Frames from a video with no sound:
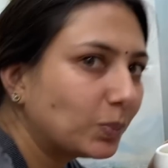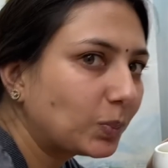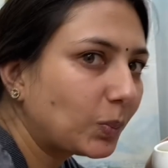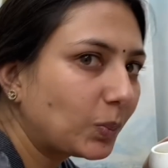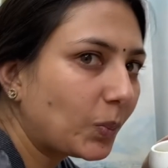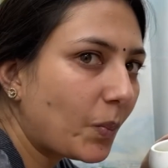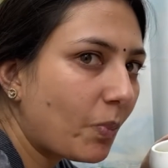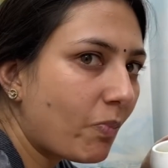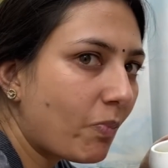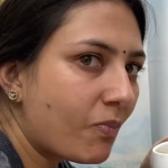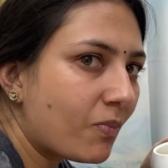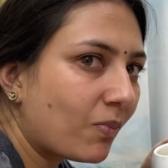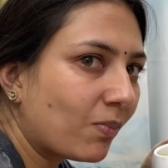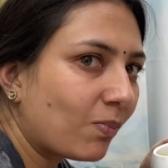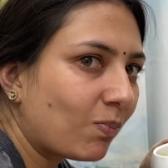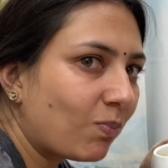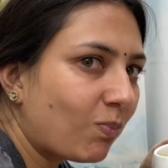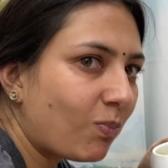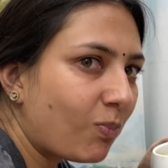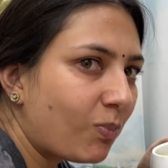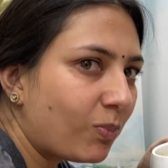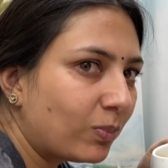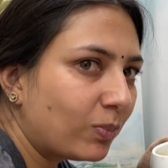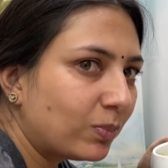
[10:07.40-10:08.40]
है किस
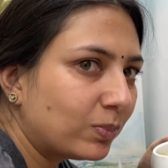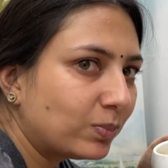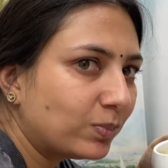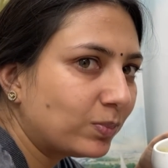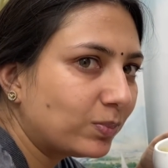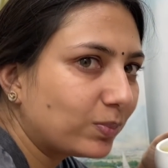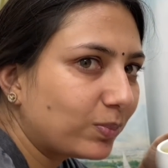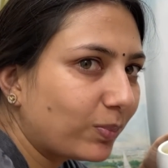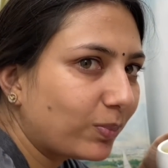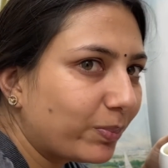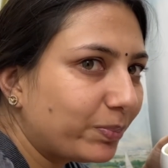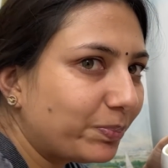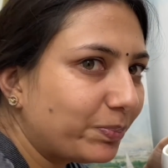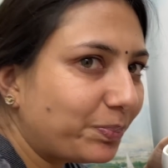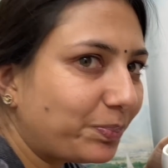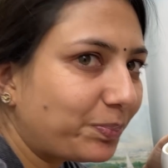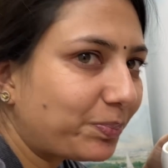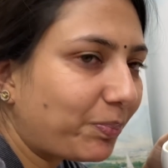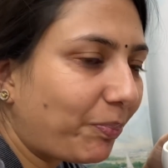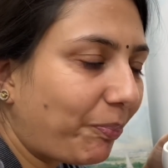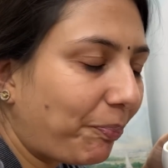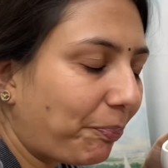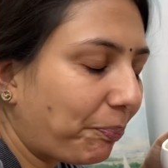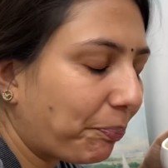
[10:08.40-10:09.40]
चीज की बला ये
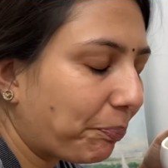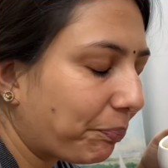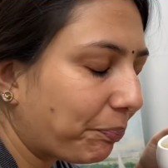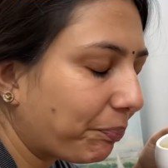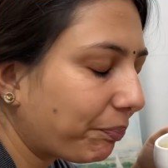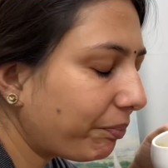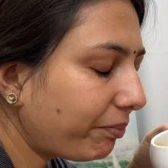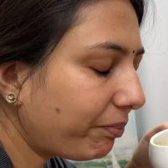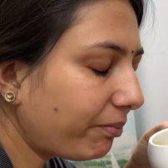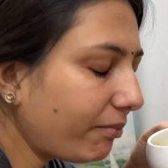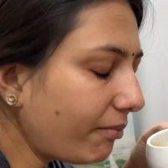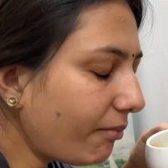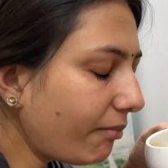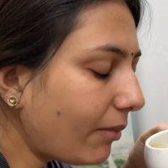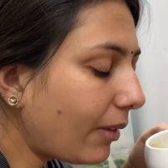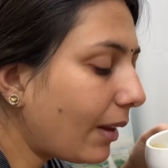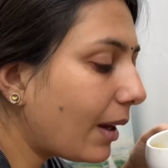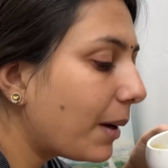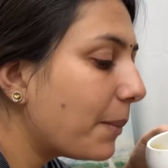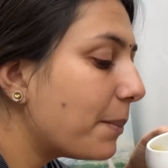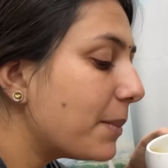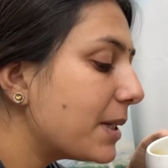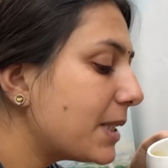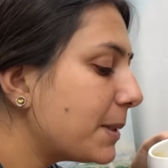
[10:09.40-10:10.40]

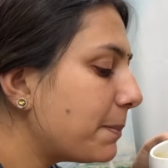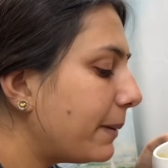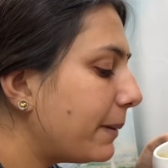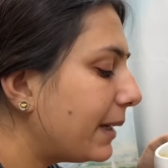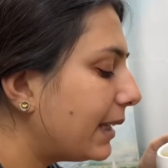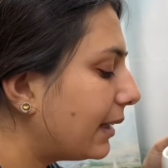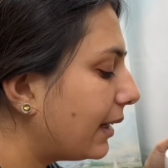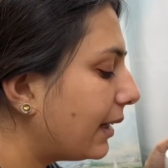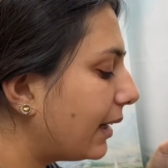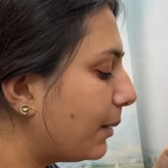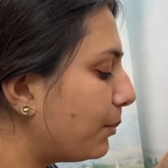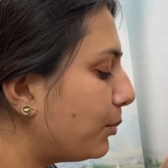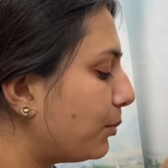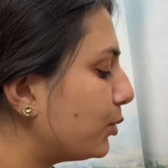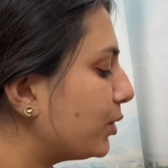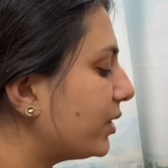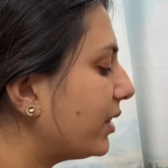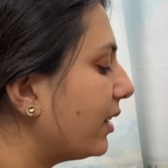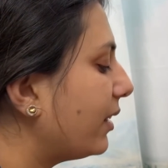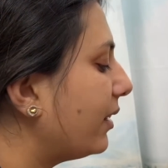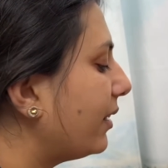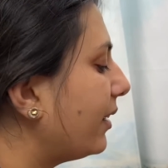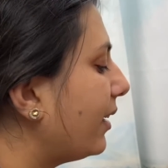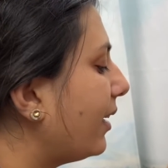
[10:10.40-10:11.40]
बस पीते हैं
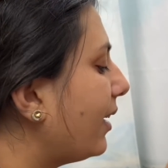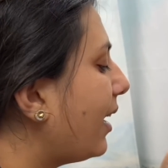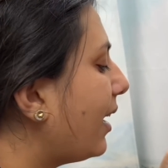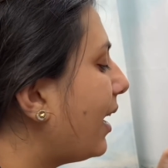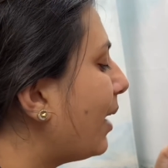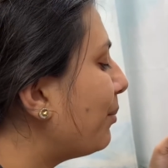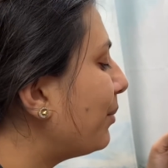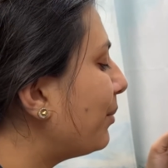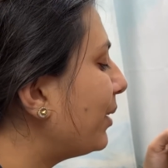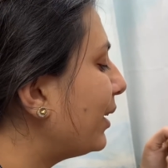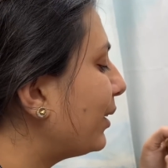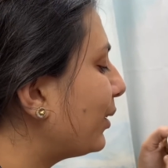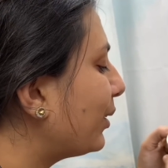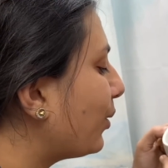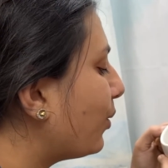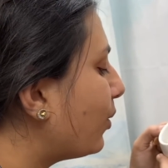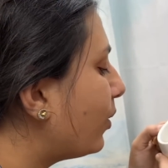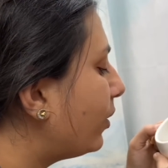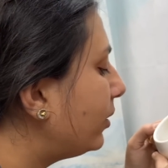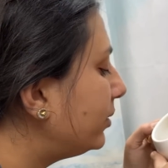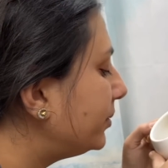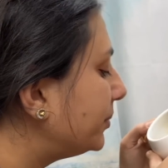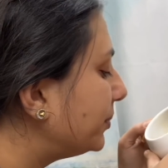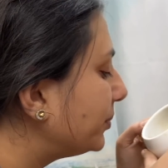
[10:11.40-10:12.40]
नाम हैं, तो बता दो
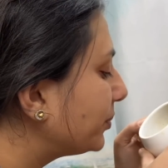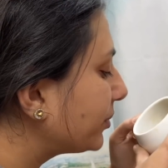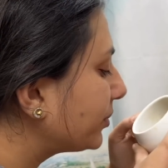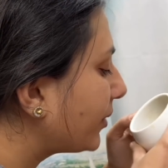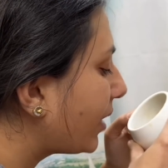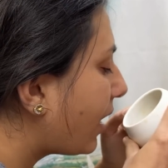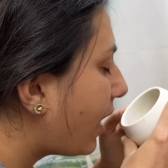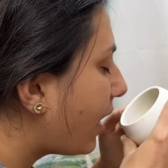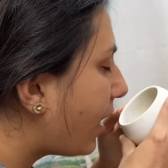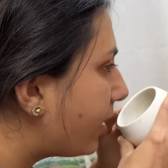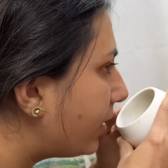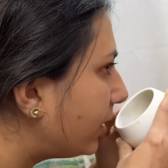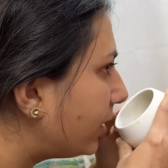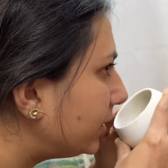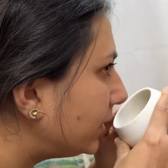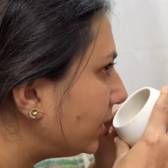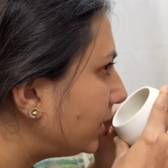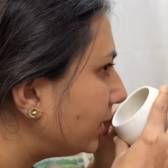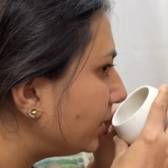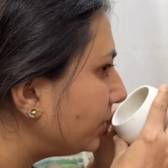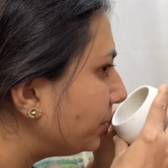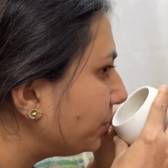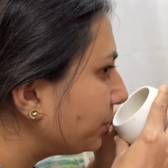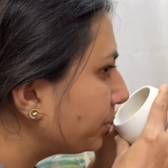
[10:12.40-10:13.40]
बता तो
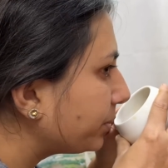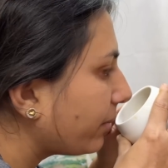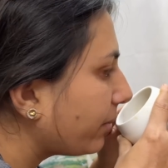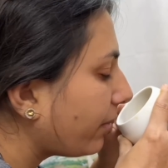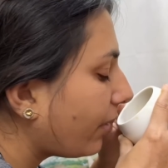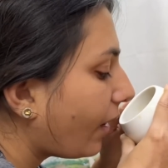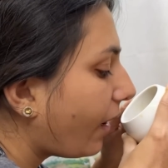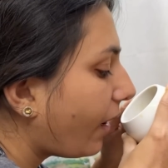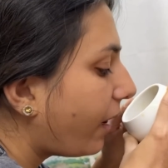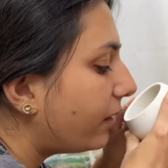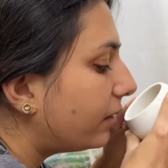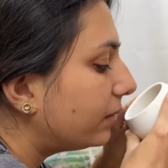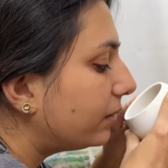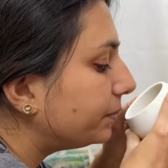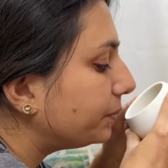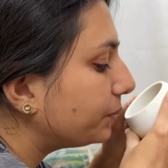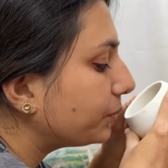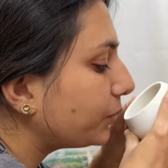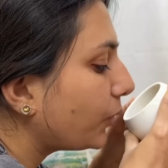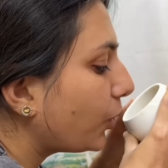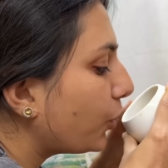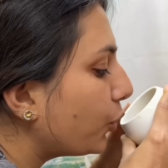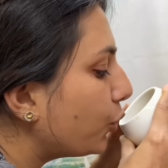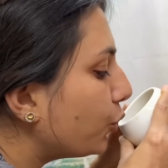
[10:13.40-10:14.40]
दो एक बार
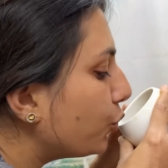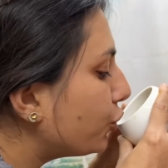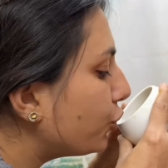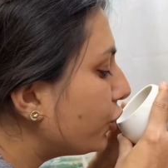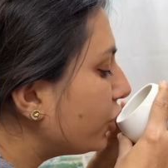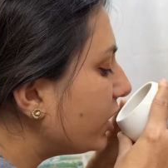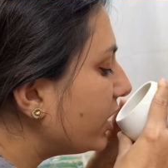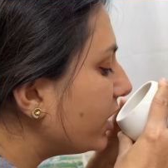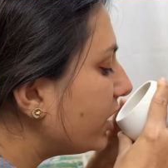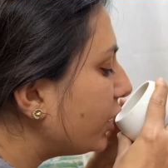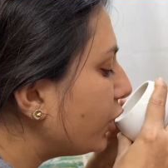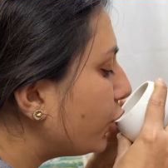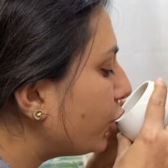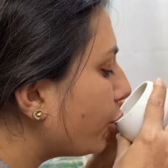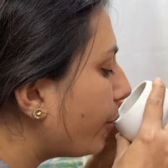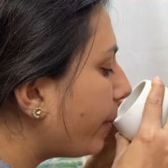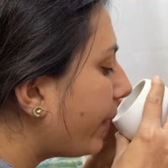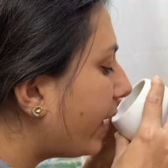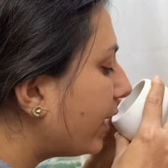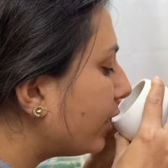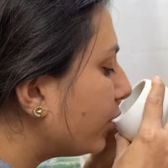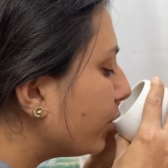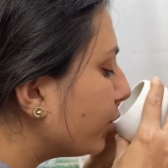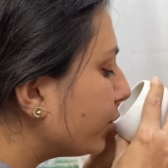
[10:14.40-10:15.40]
यू चीनी
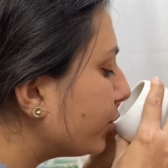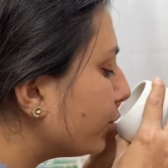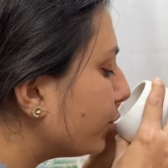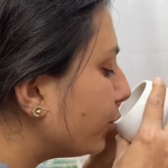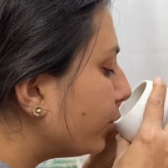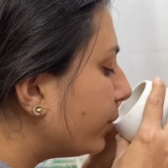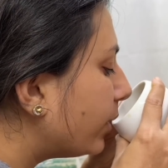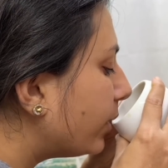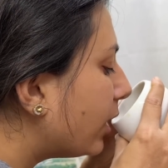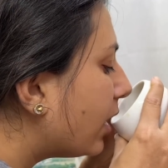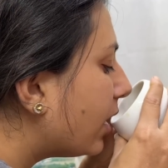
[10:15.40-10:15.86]
टोमेटो सूप